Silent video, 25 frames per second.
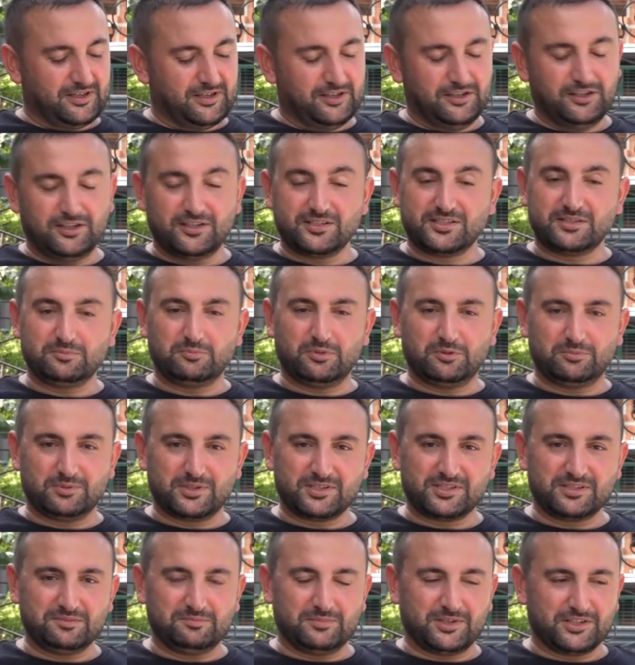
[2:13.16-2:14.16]
Annesi
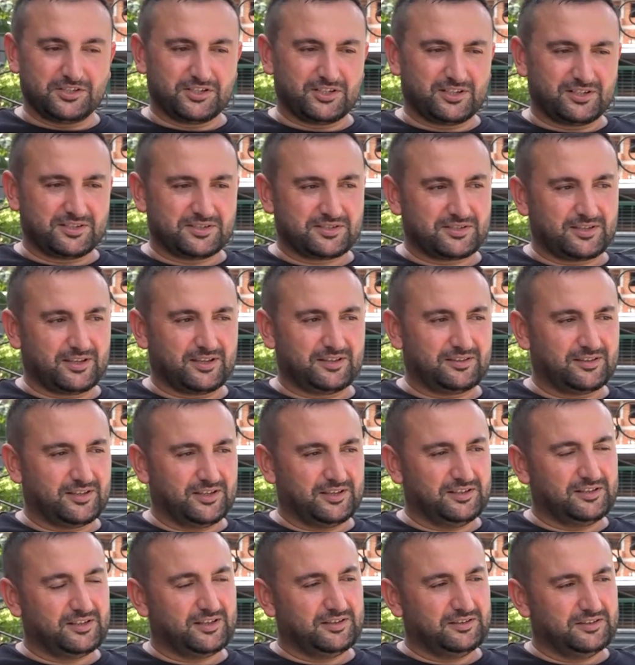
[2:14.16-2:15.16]
babası
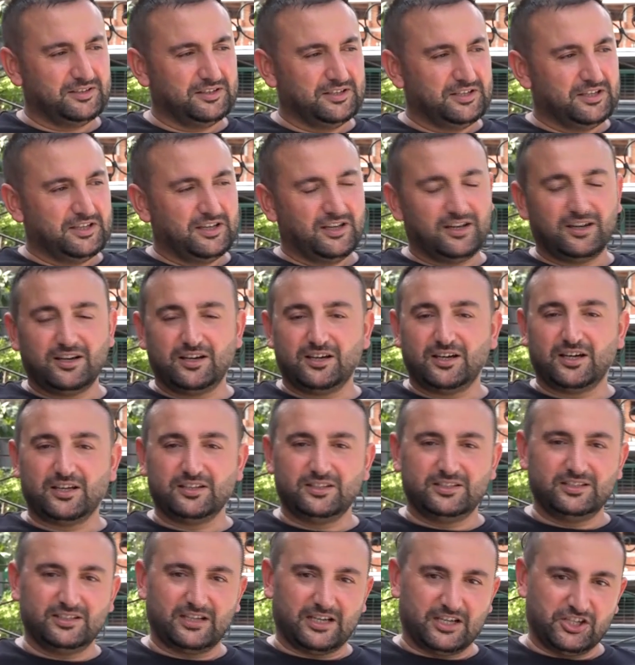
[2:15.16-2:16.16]
Macaristan'dan.
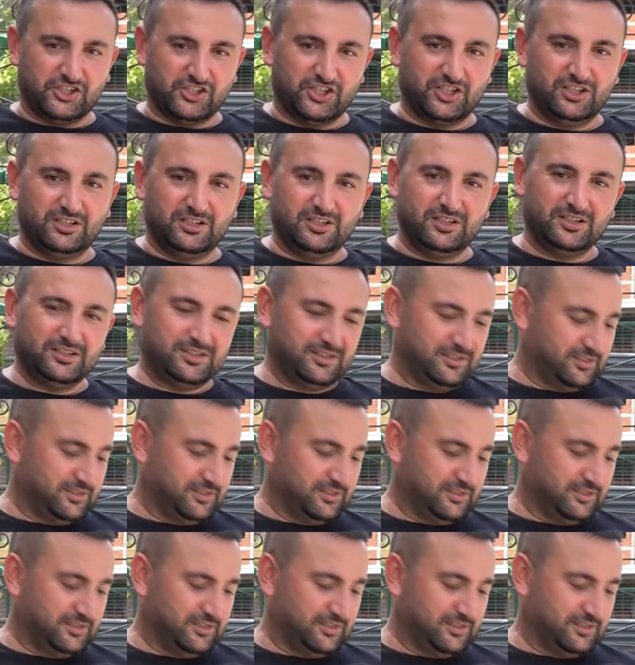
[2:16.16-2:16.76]
Adı Aşil.